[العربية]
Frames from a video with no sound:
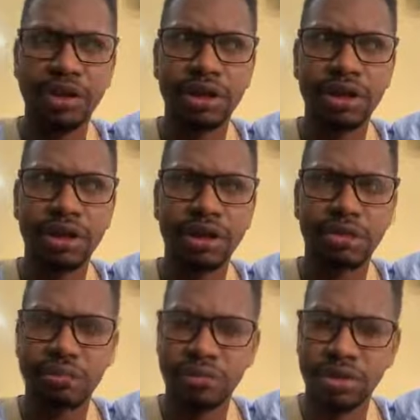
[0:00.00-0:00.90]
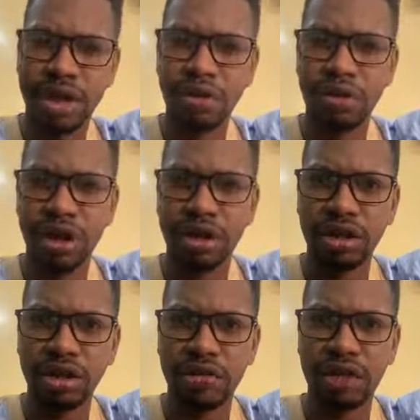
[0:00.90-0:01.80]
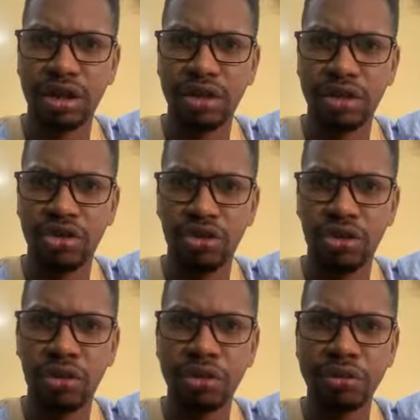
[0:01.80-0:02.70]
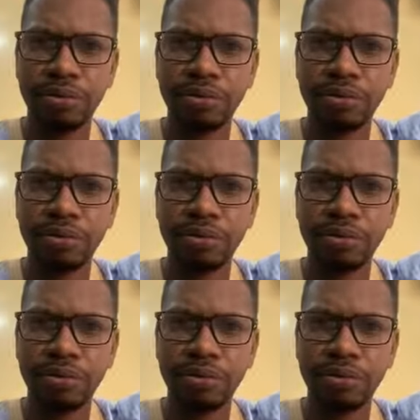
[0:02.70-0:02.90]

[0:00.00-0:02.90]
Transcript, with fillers: آه، قالوا لي يعني نرفع الشكوى